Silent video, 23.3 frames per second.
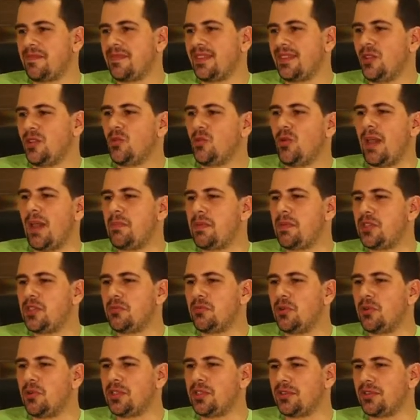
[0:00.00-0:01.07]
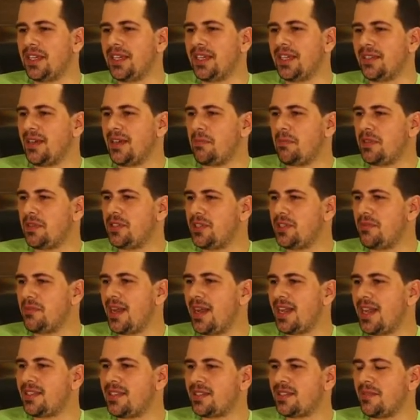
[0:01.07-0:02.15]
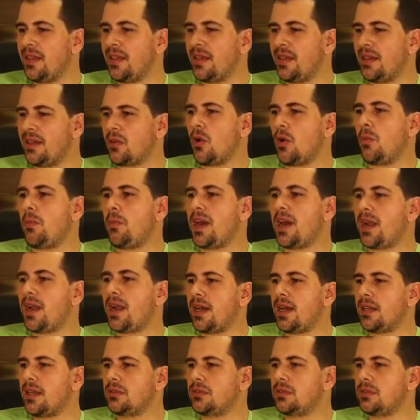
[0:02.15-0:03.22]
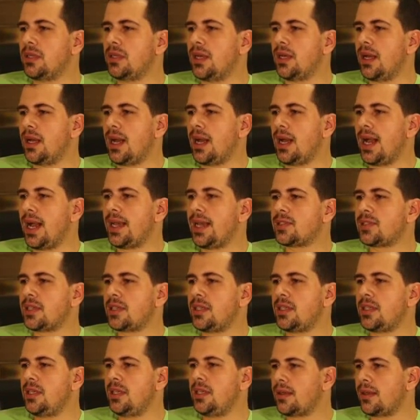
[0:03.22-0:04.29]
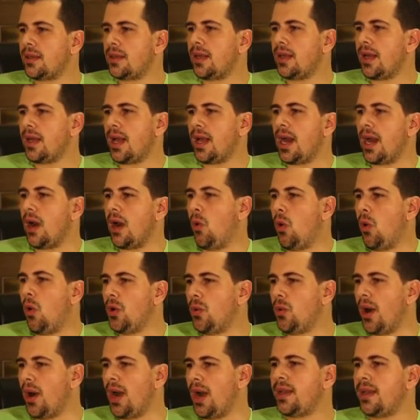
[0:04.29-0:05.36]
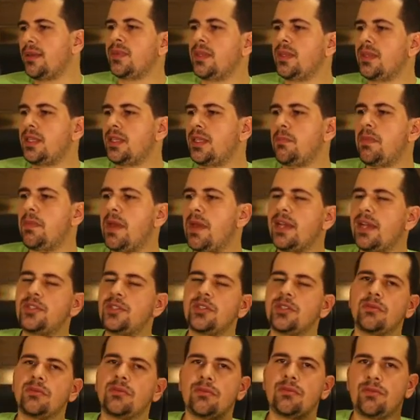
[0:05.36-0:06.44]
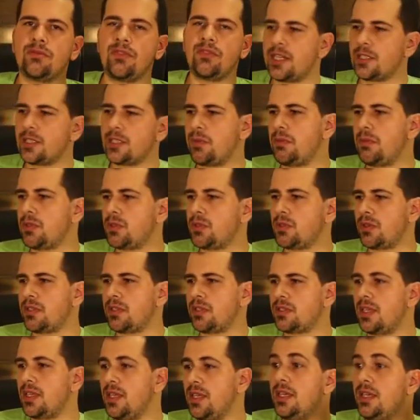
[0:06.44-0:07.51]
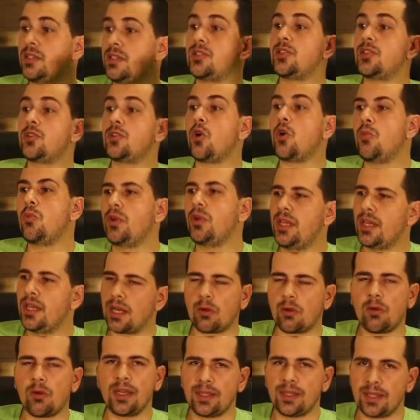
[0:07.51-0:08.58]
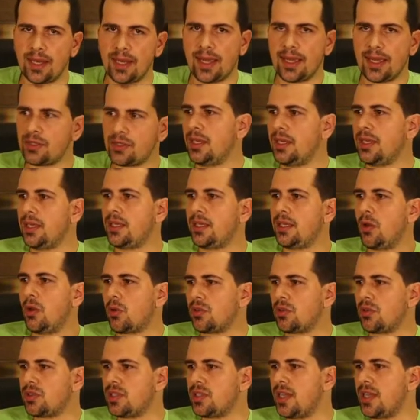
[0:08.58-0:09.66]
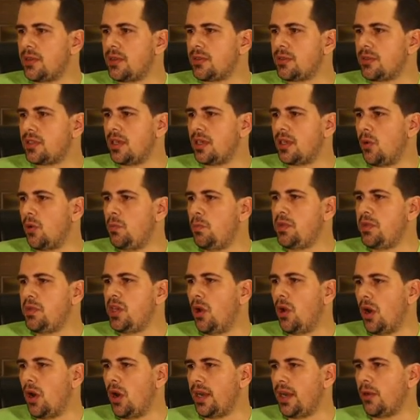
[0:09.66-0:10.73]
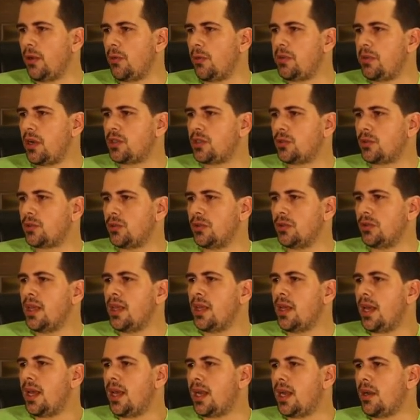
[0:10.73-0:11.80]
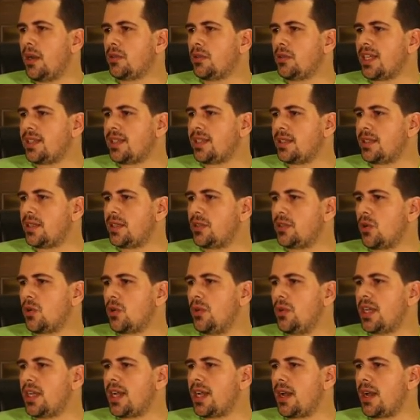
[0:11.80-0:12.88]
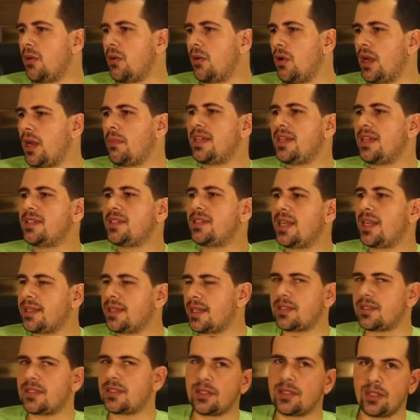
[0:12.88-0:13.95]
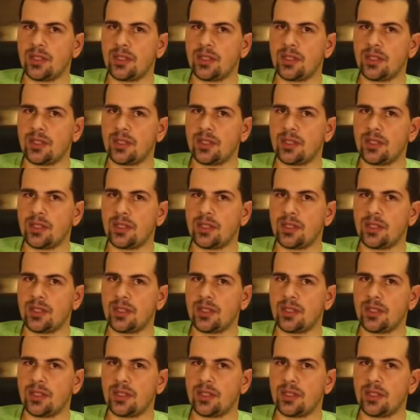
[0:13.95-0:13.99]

Não é pedir muito, né? Não é pedir demais. Comparado a essa aqui, a OneUI, que pede várias permissões. E se comunica com a internet, que eu considero ser o pior, né? O pior de tudo. Ela não está tentando se comunicar agora, mas ela tem acesso à